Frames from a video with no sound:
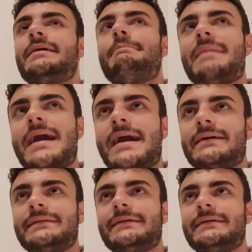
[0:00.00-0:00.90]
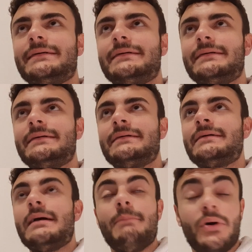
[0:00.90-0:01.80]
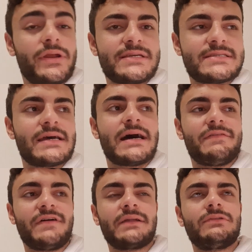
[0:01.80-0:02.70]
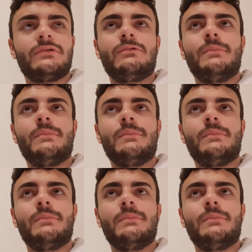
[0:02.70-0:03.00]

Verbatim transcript: ma eh, Boris ha fatto